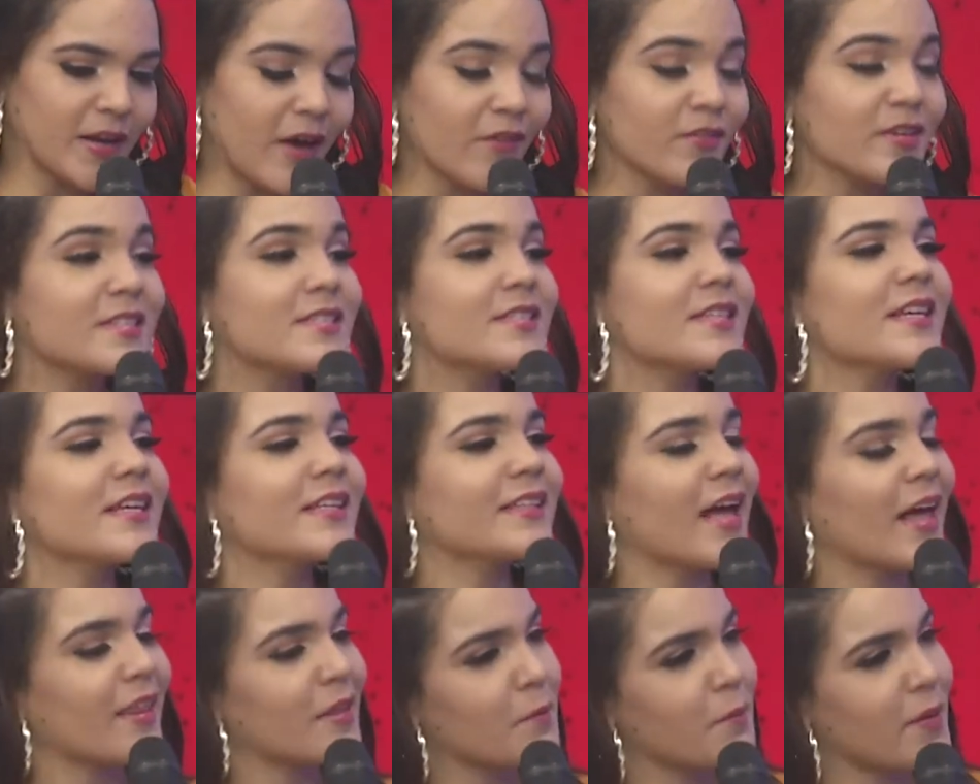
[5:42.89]

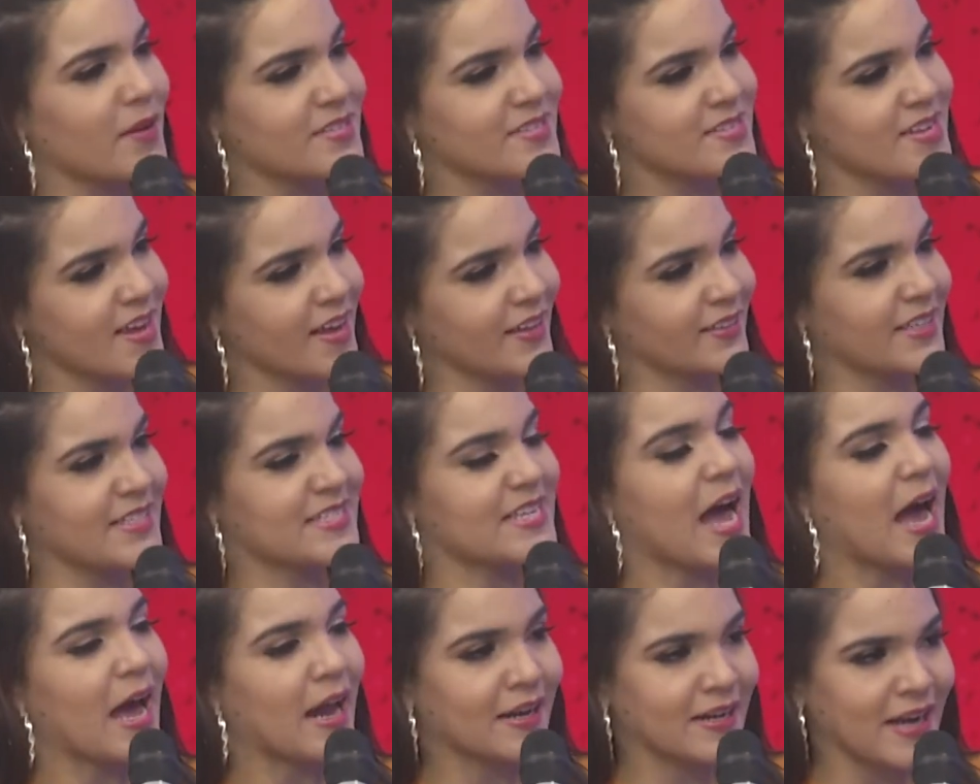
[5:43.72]
visita de pacientes
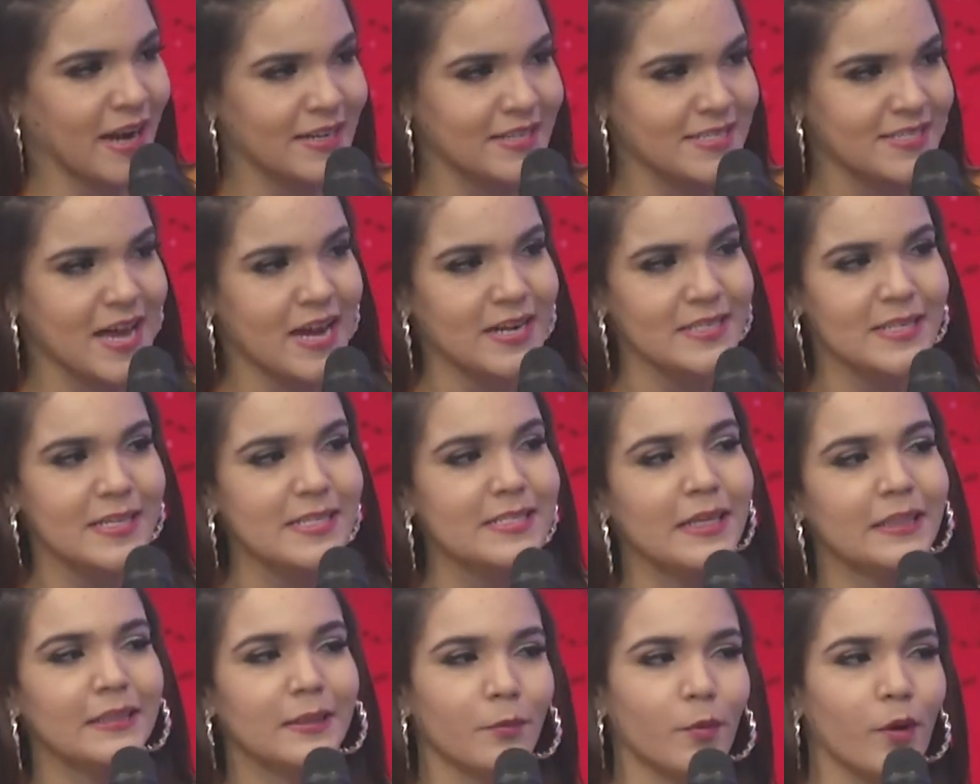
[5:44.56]
a realizarse
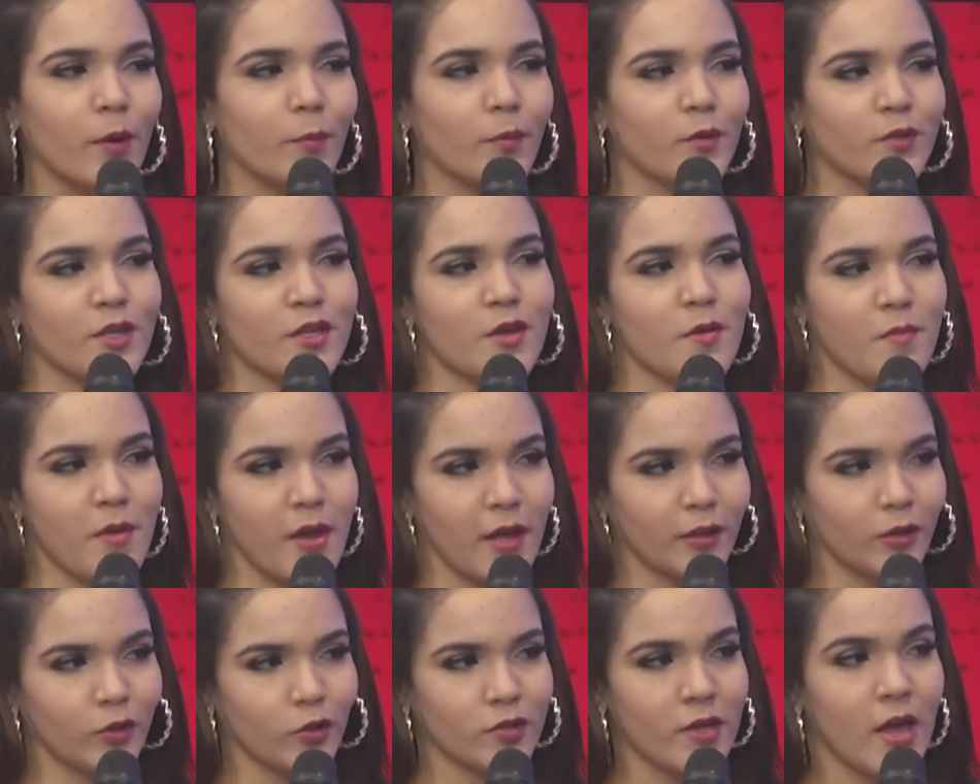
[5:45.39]
este tipo de
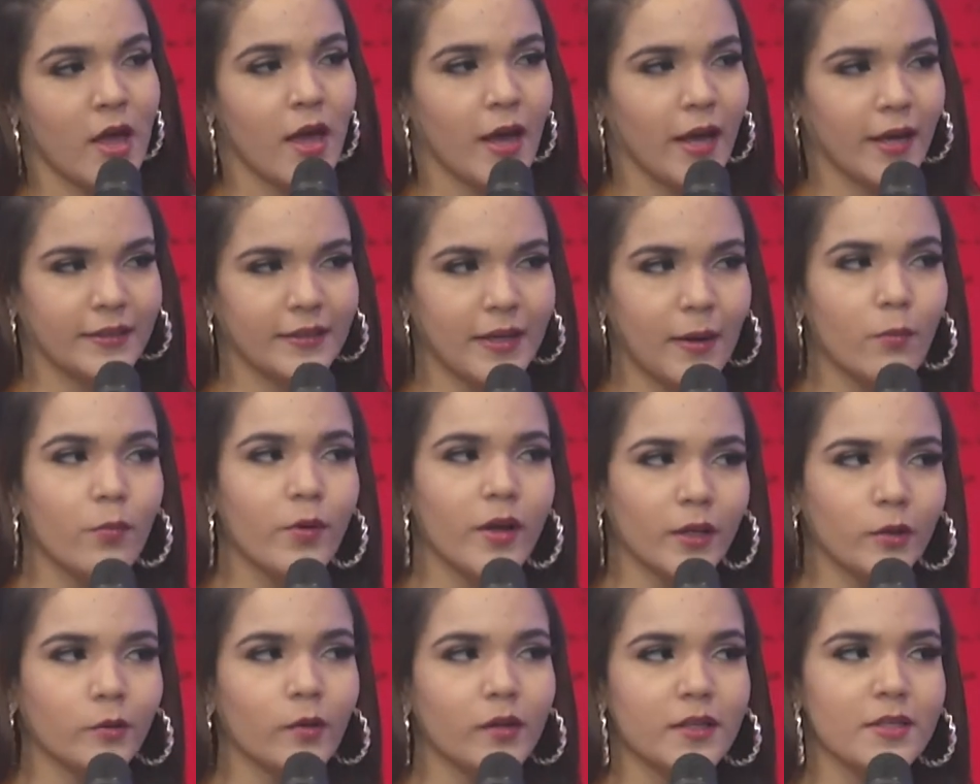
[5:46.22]
procedimientos? ¿Está muy
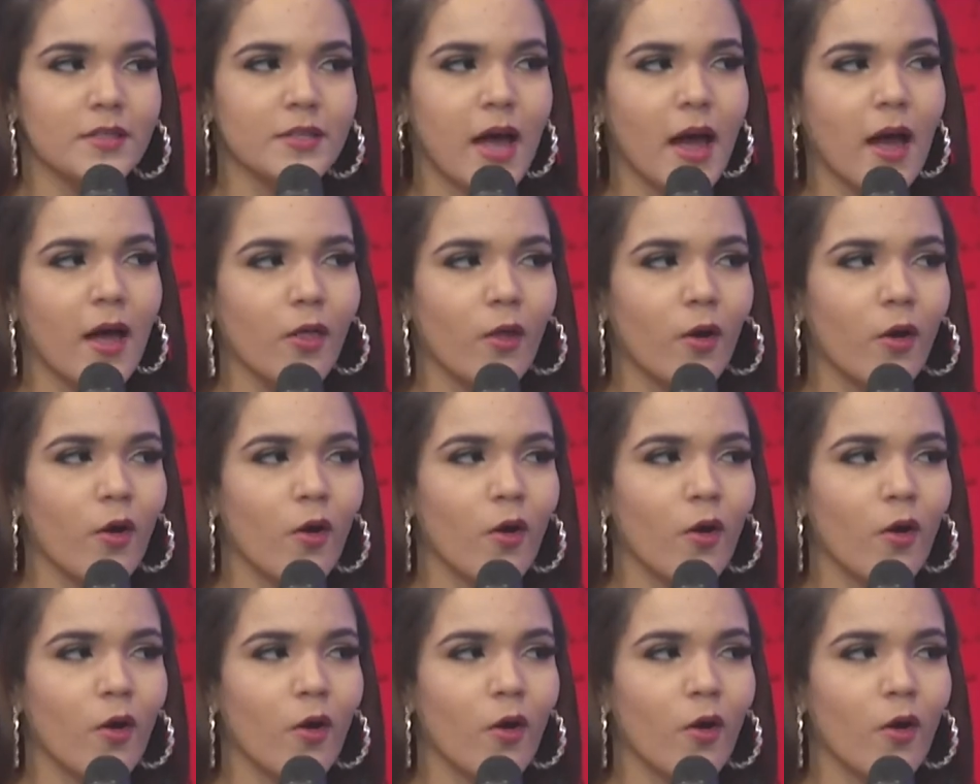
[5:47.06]
actualizado